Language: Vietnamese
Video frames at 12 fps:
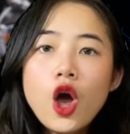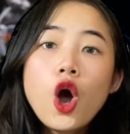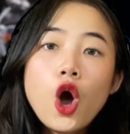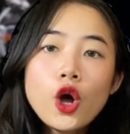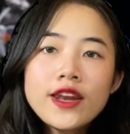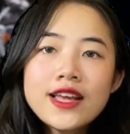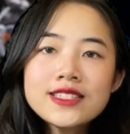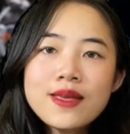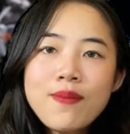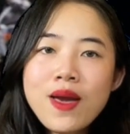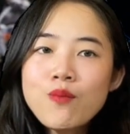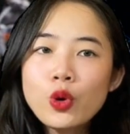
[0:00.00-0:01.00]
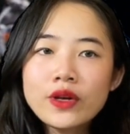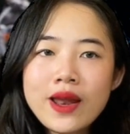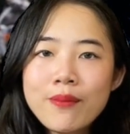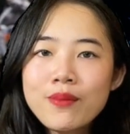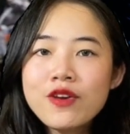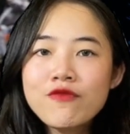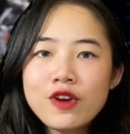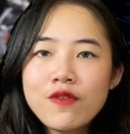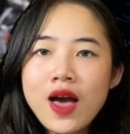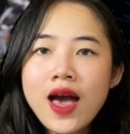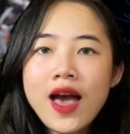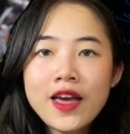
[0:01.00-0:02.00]
Honda CB150
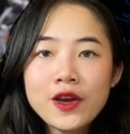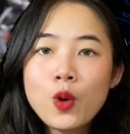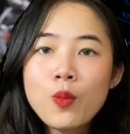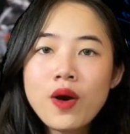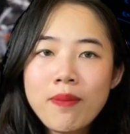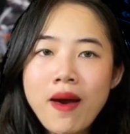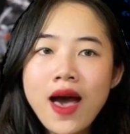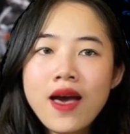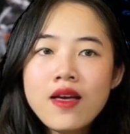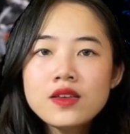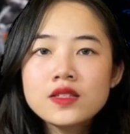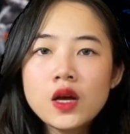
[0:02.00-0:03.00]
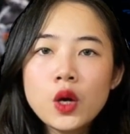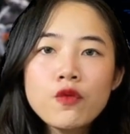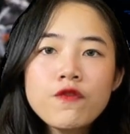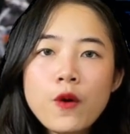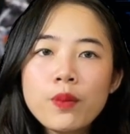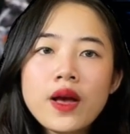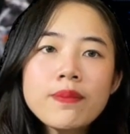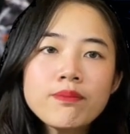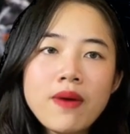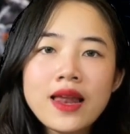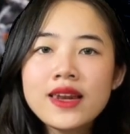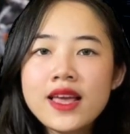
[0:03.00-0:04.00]
Vera 2023 sở hữu phong cách
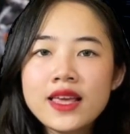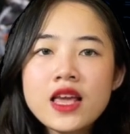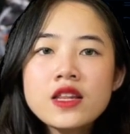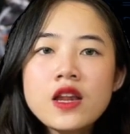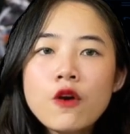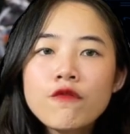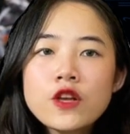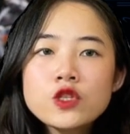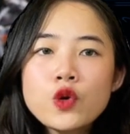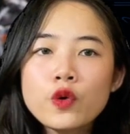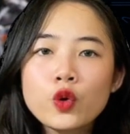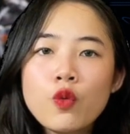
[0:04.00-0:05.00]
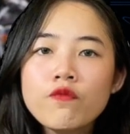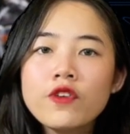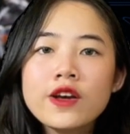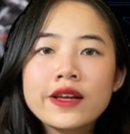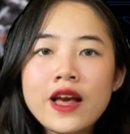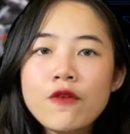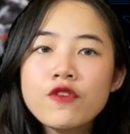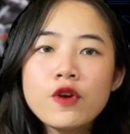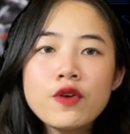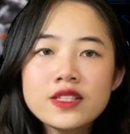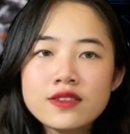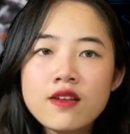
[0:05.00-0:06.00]
bán naked, pha trộn cùng với Cafe
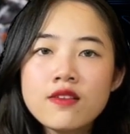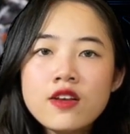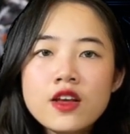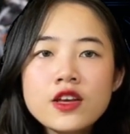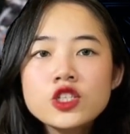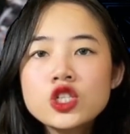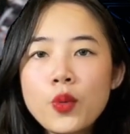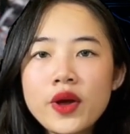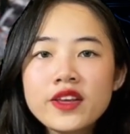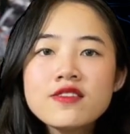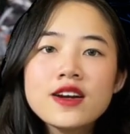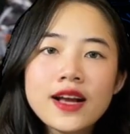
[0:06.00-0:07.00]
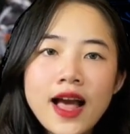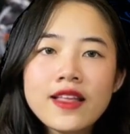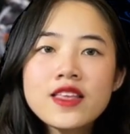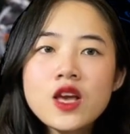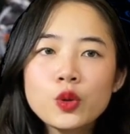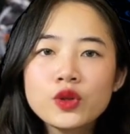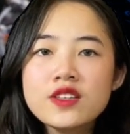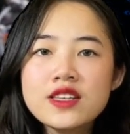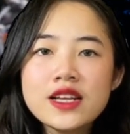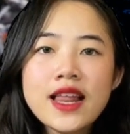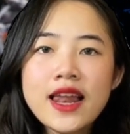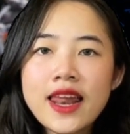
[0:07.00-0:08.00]
Racer, chịu ảnh hưởng khá nhiều từ
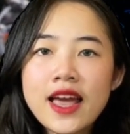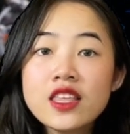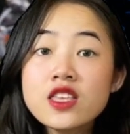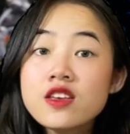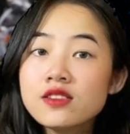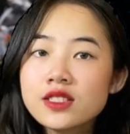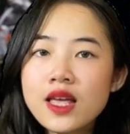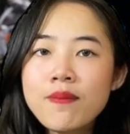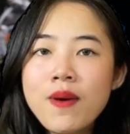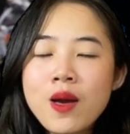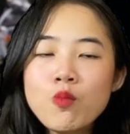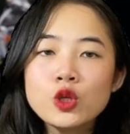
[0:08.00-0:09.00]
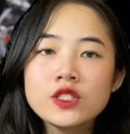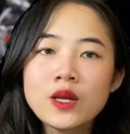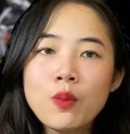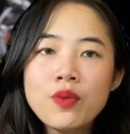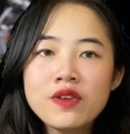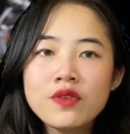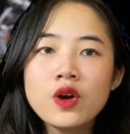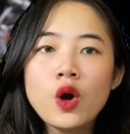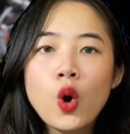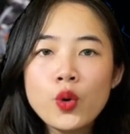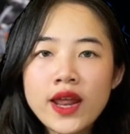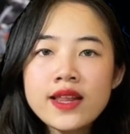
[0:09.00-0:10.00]
những đàn anh như CB160R
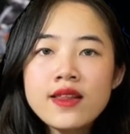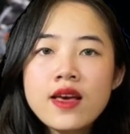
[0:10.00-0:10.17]
Hornet,